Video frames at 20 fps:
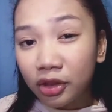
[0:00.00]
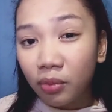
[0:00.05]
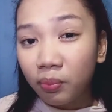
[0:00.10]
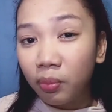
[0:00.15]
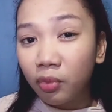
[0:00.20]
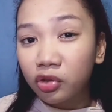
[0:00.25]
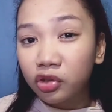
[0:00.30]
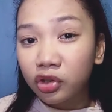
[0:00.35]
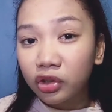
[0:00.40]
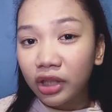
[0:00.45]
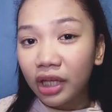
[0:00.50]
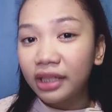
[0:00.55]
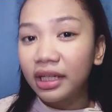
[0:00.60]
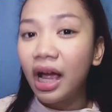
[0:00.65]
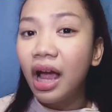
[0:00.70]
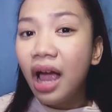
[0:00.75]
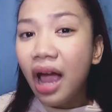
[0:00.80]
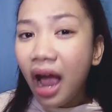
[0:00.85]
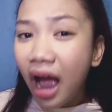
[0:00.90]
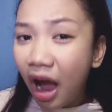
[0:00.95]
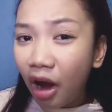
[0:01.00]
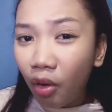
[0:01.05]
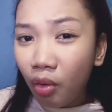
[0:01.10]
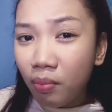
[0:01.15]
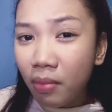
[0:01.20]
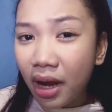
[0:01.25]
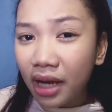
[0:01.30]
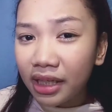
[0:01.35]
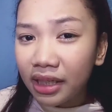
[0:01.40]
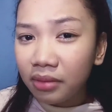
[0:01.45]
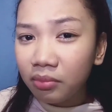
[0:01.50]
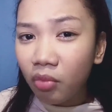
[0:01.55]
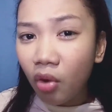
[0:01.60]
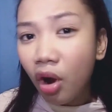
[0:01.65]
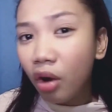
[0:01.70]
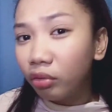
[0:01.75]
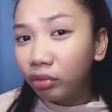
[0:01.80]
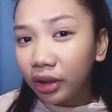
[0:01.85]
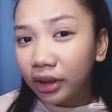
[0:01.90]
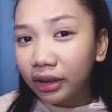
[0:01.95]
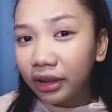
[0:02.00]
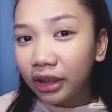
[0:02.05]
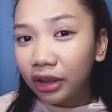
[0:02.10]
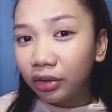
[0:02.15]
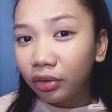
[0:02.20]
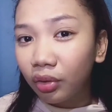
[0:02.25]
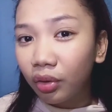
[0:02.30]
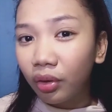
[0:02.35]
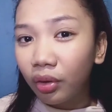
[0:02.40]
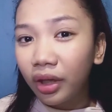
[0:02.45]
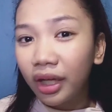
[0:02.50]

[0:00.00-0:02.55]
yung puso niya na, ako mahalin mo, ako nandito.